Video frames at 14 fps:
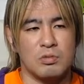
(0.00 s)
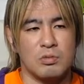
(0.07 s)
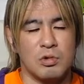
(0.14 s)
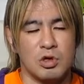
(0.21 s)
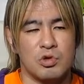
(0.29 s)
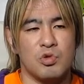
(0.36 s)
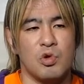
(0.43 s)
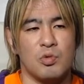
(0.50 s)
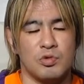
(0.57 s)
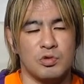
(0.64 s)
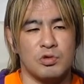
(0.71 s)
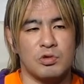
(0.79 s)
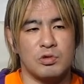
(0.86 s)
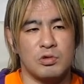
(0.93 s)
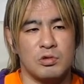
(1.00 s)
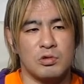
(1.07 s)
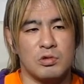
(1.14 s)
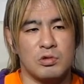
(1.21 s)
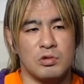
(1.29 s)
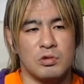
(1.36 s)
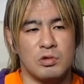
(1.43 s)
まあ勝負
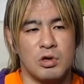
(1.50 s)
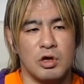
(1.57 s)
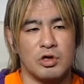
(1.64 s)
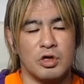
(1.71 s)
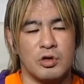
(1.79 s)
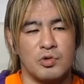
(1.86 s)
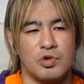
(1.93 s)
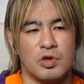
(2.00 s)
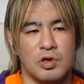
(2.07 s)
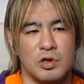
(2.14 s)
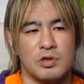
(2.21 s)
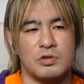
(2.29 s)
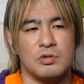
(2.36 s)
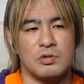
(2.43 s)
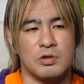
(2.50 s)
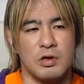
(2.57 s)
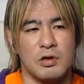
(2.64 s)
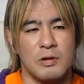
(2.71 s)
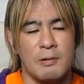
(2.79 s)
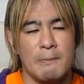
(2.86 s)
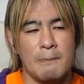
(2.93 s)
かけていくしかないですよ
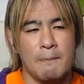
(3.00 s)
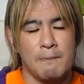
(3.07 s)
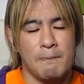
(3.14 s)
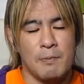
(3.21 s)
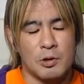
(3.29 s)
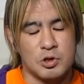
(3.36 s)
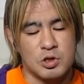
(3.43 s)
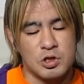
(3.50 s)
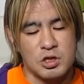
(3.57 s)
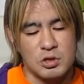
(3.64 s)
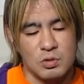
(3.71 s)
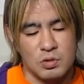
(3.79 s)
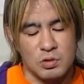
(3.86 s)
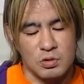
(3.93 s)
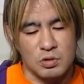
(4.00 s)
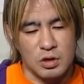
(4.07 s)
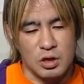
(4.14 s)
ね。まあ、次の、